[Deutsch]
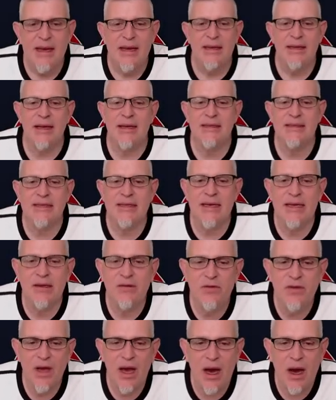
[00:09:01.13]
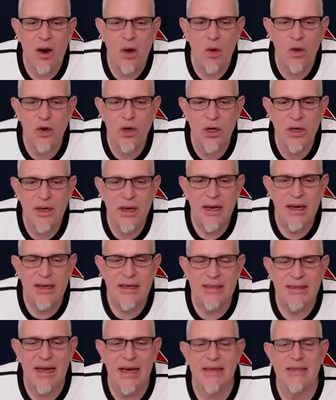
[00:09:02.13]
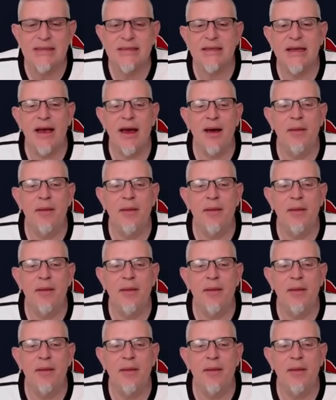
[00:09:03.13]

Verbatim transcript: da sehen wir auch, dass der